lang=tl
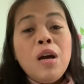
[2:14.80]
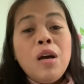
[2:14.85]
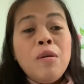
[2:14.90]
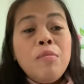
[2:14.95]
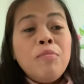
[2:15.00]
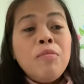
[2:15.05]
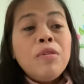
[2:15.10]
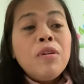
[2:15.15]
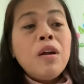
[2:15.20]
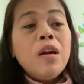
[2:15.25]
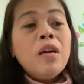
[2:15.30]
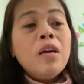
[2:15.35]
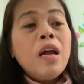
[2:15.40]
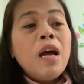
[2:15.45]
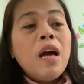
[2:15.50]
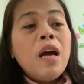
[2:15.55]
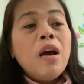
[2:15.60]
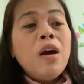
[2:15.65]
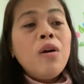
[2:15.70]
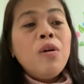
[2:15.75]
Mura
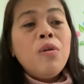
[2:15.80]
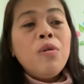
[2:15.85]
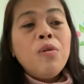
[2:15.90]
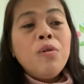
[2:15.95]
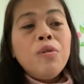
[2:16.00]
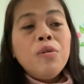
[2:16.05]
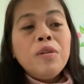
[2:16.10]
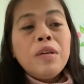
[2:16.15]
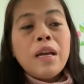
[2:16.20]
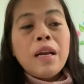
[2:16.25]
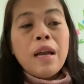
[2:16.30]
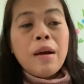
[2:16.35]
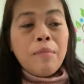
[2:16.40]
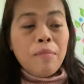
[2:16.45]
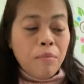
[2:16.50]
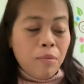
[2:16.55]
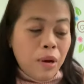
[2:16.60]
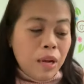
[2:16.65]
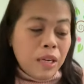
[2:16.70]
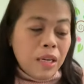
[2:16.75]
na og
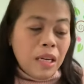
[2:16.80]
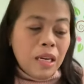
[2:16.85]
nalabuan